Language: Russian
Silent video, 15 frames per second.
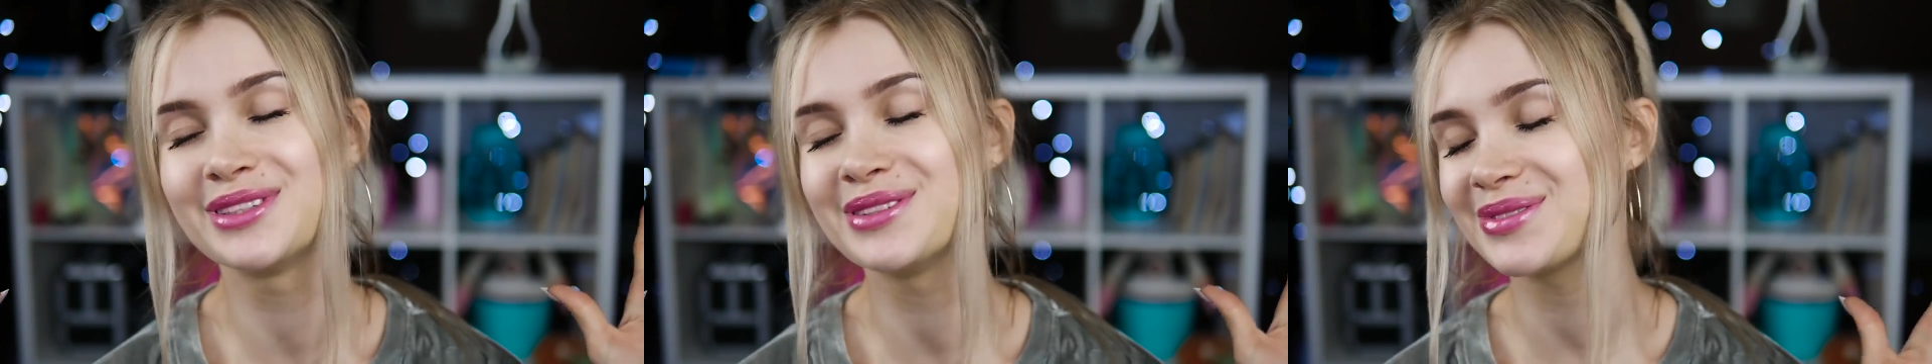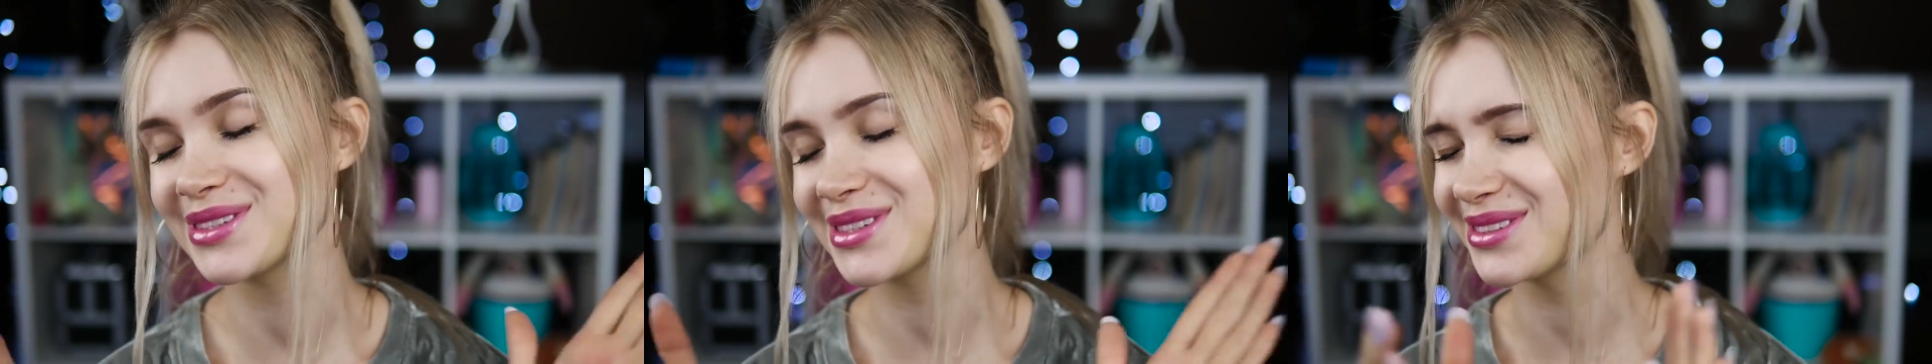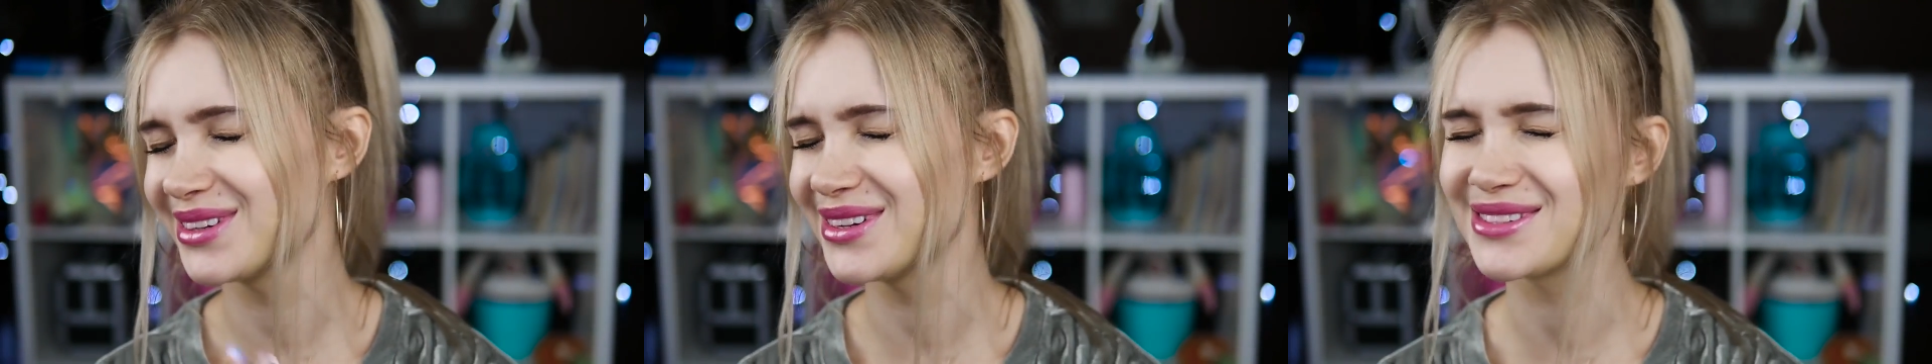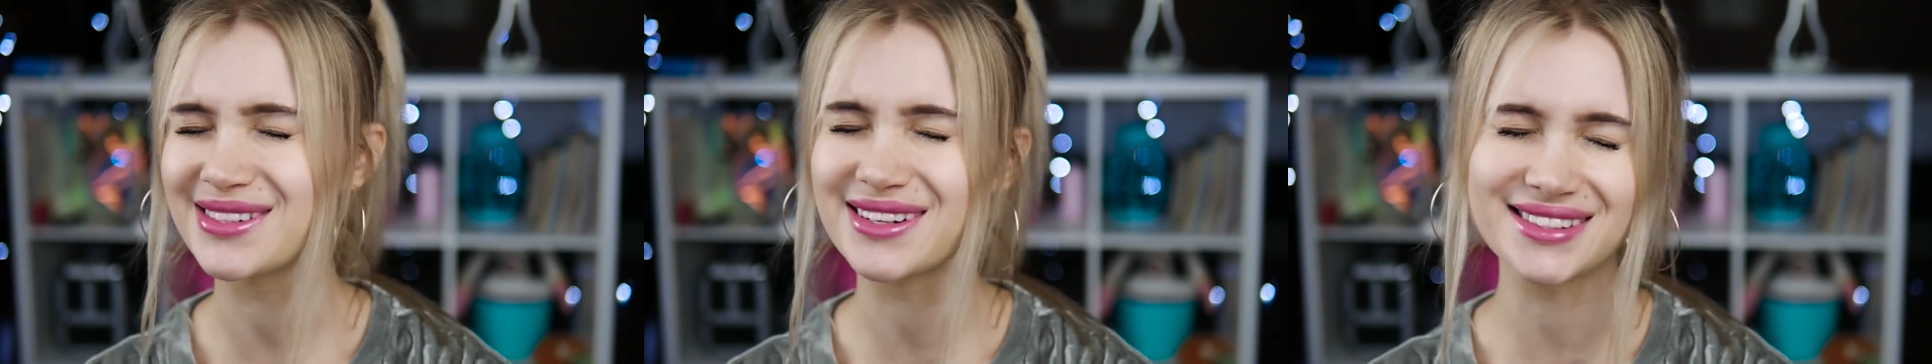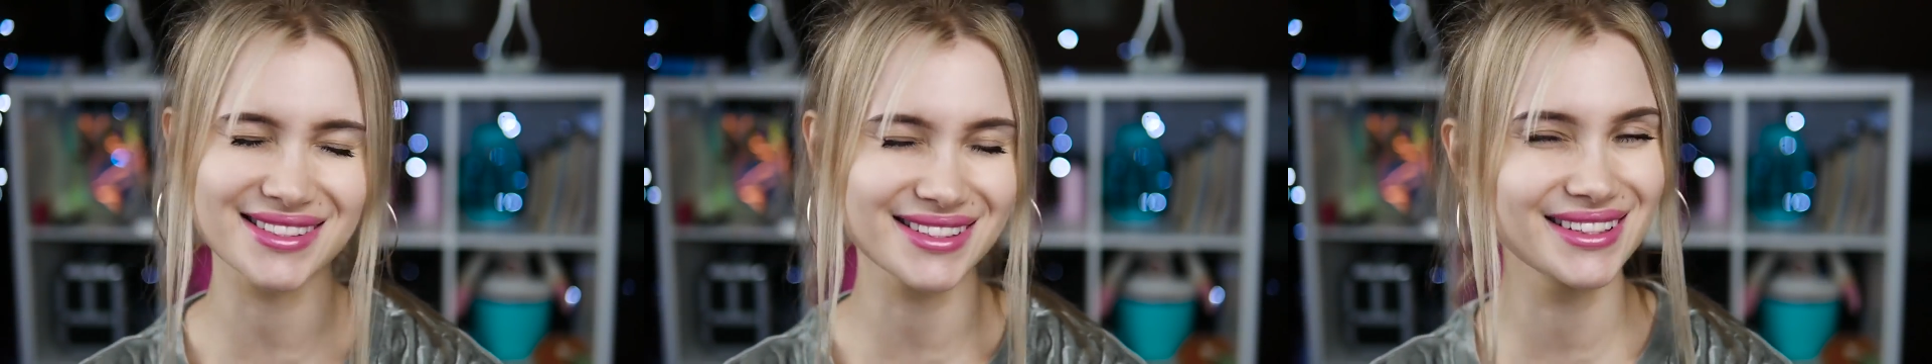Не представляете,
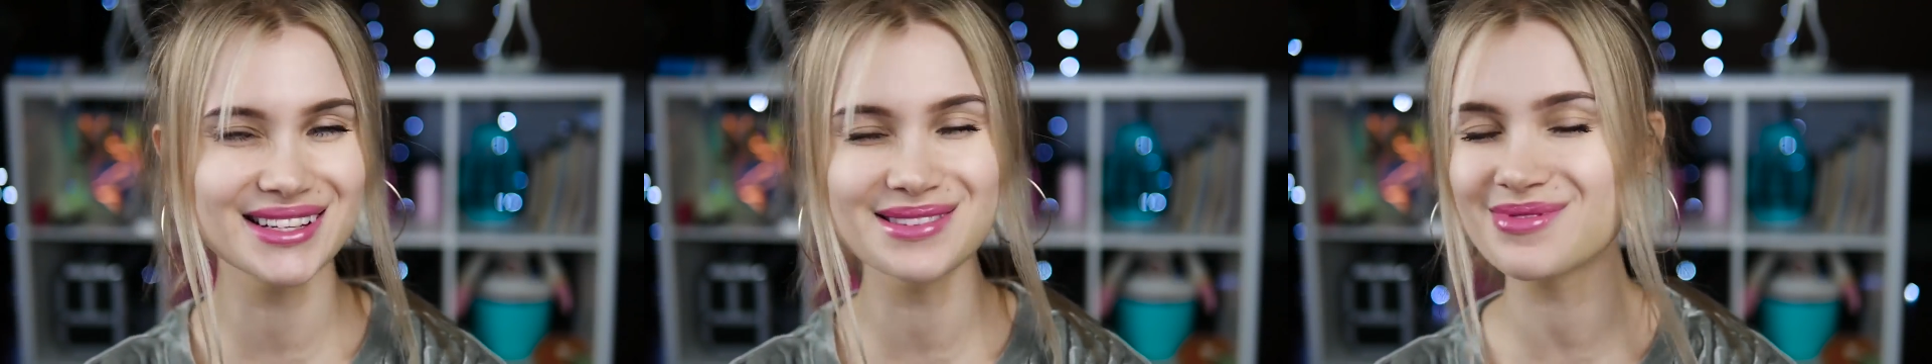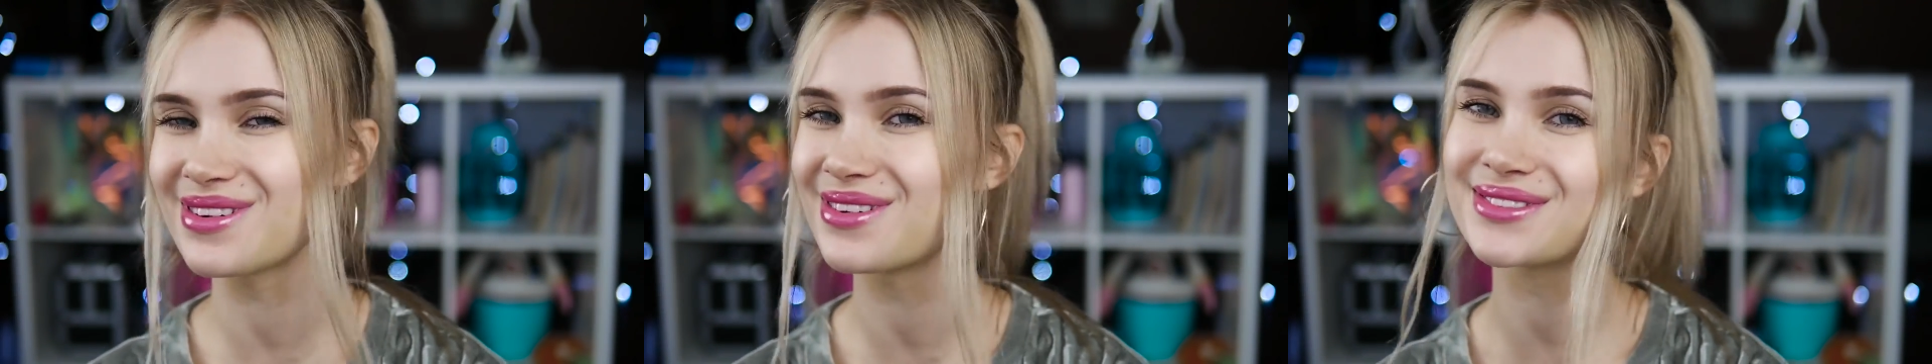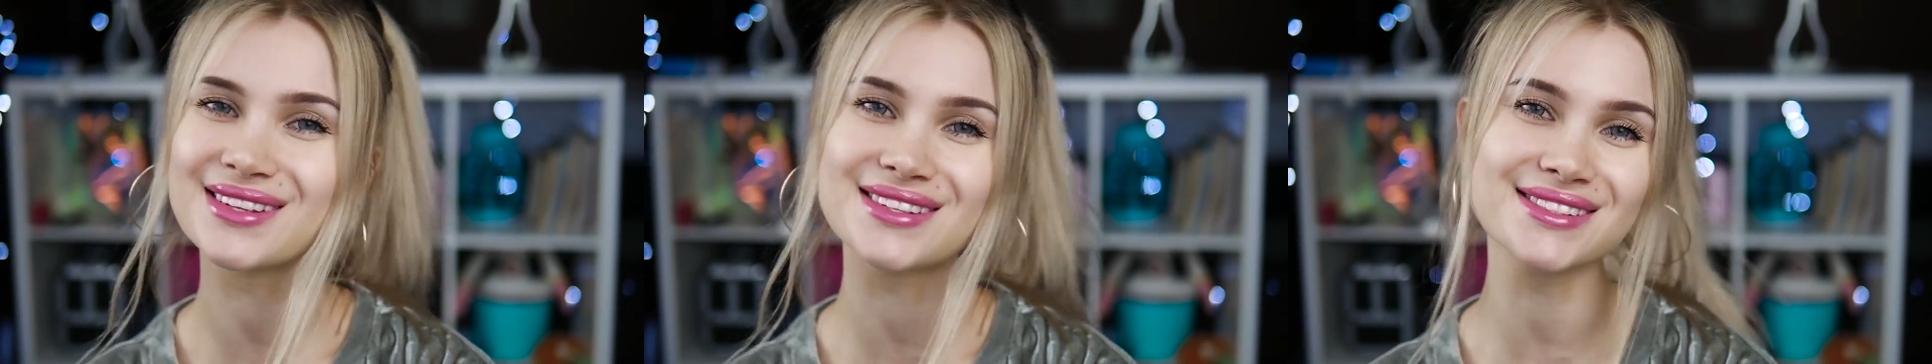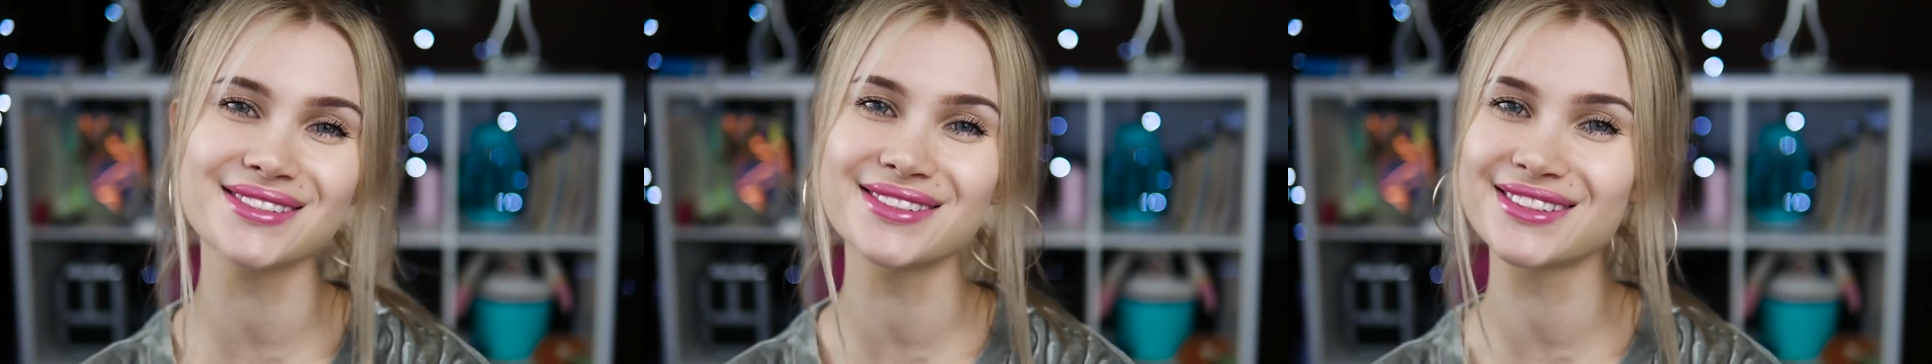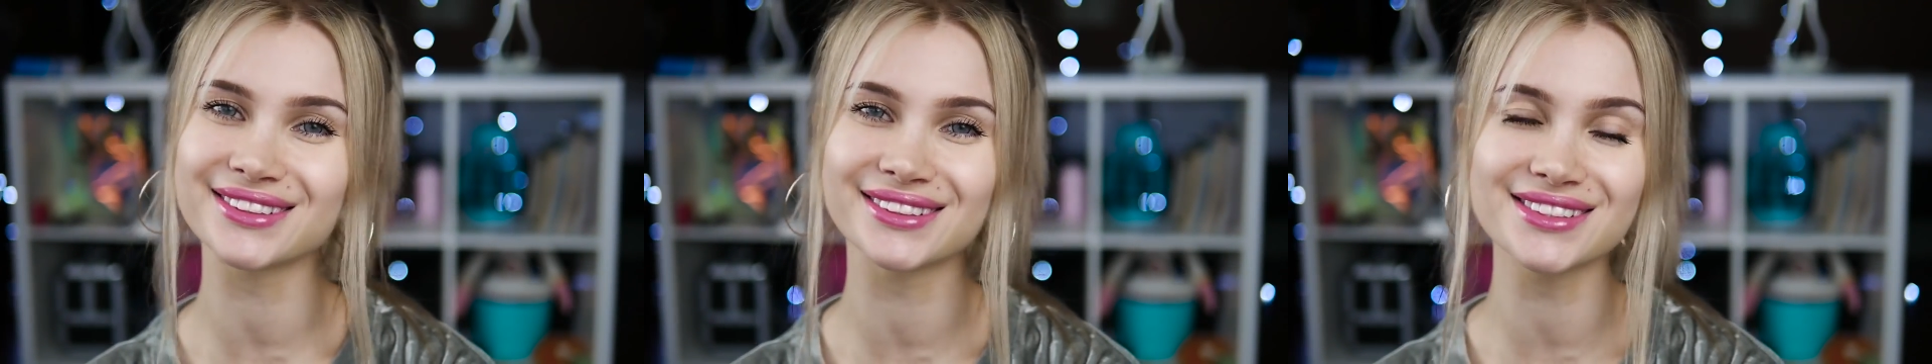как сильно я по вам
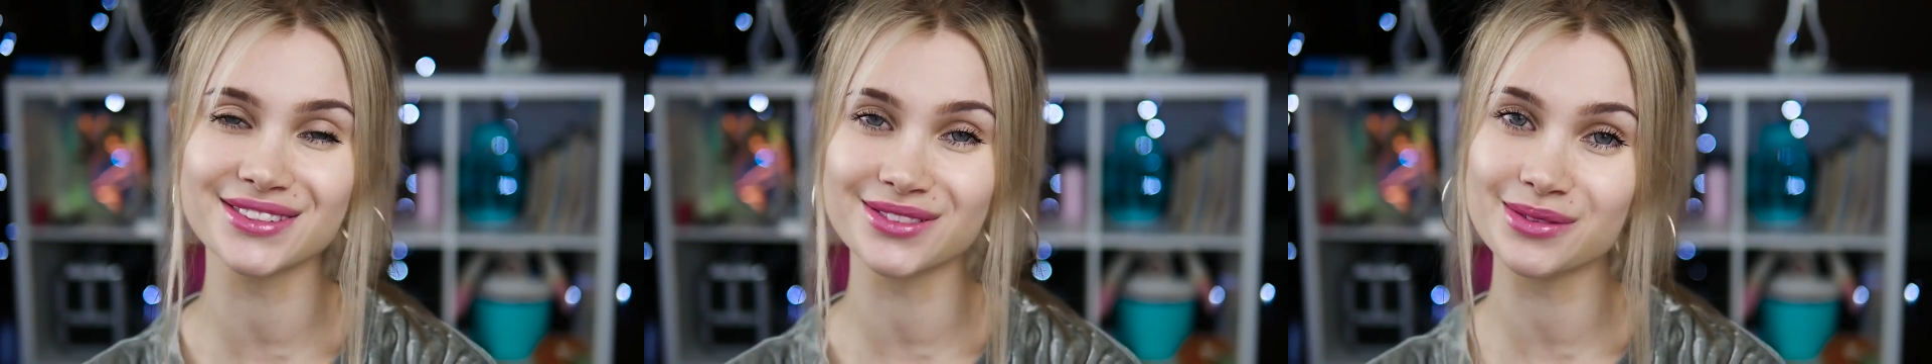соскучилась.